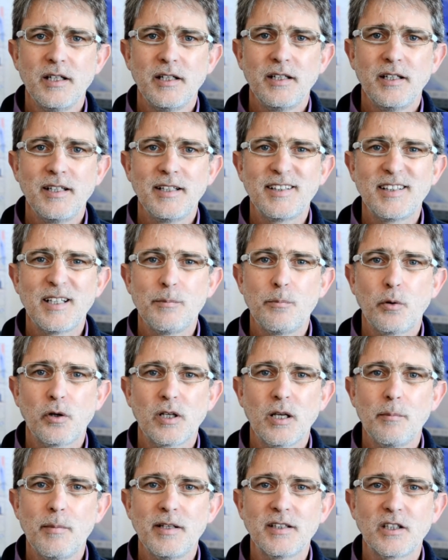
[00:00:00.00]
e
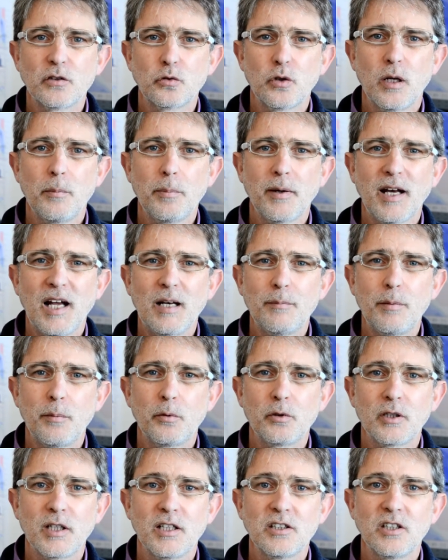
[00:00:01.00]
temporaneamente sulle prealpi
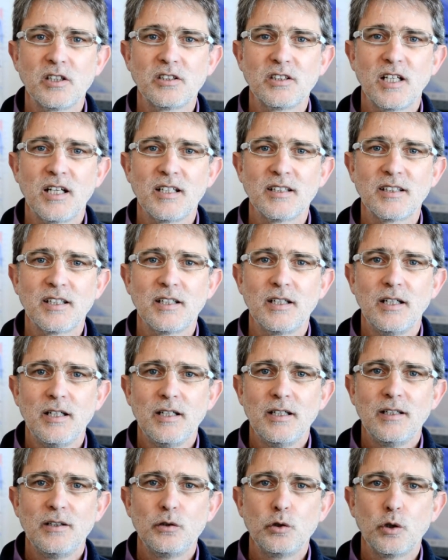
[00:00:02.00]
potrà esserci anche
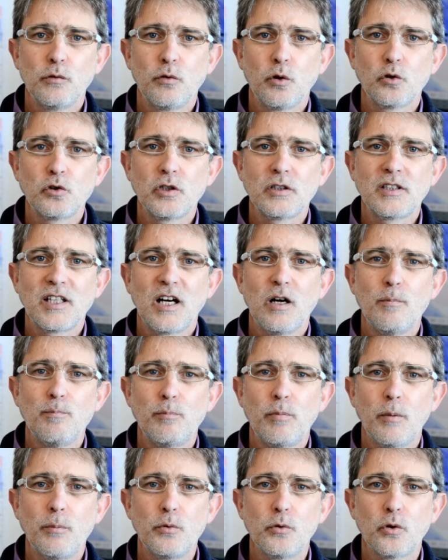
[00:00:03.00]
nuvolosità un
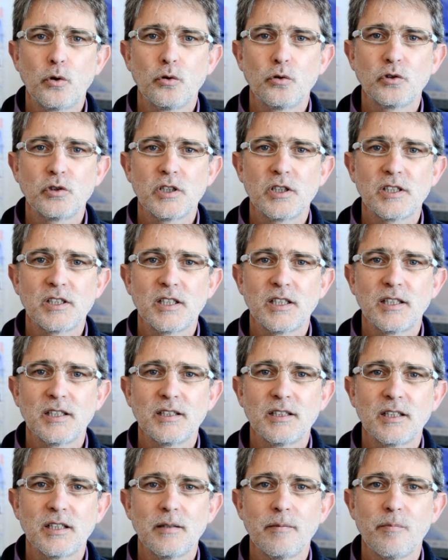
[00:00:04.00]
po' più
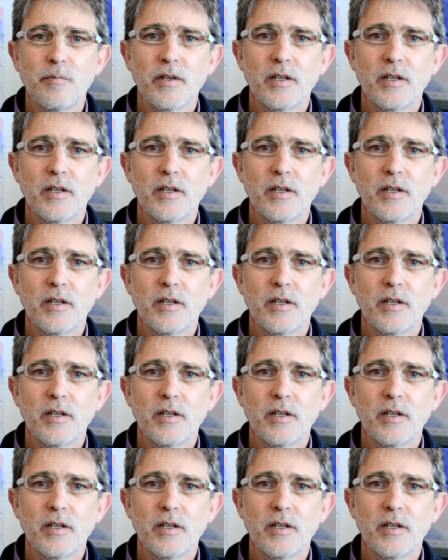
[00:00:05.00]
consistente.